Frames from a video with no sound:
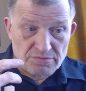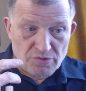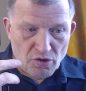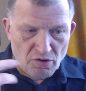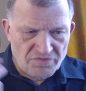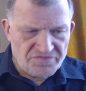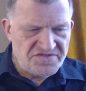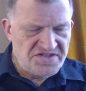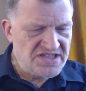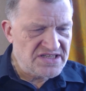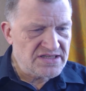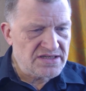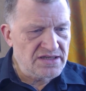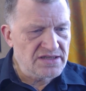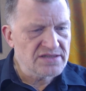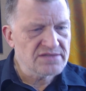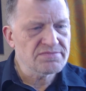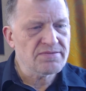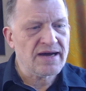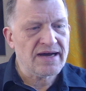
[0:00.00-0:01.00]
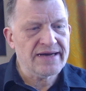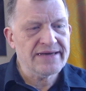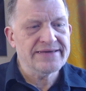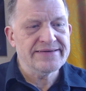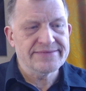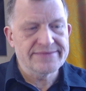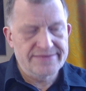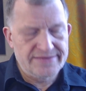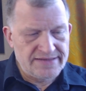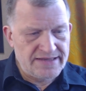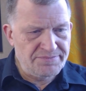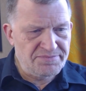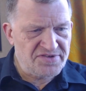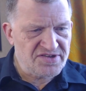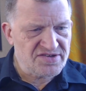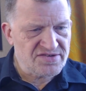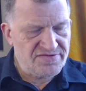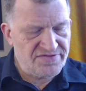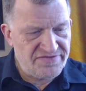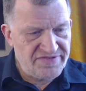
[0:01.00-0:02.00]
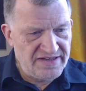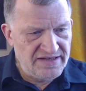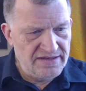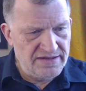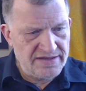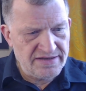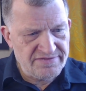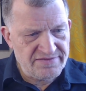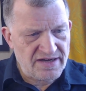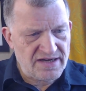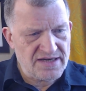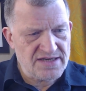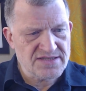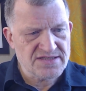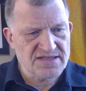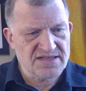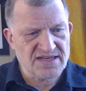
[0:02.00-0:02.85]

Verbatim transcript: offensichtlich, weil es gibt viele Hinweise,